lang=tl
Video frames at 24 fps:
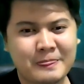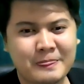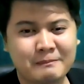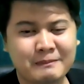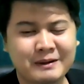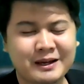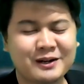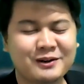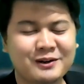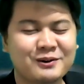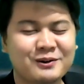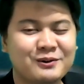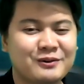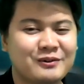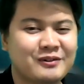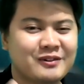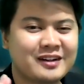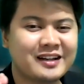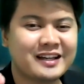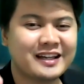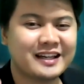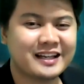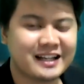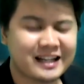Pero kung
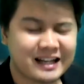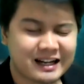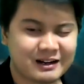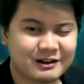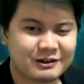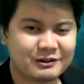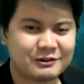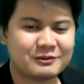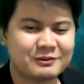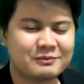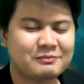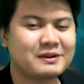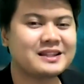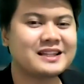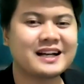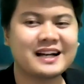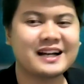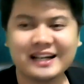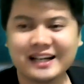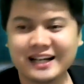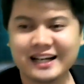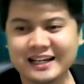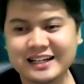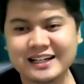ikaw,
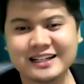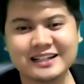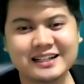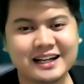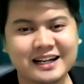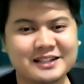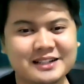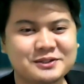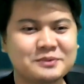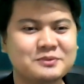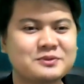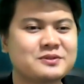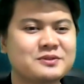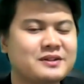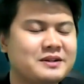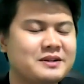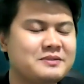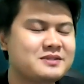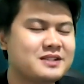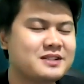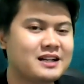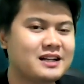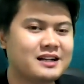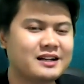matagal ka nang nakasubscribe
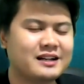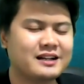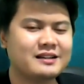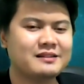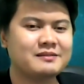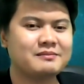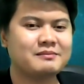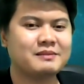sa akin,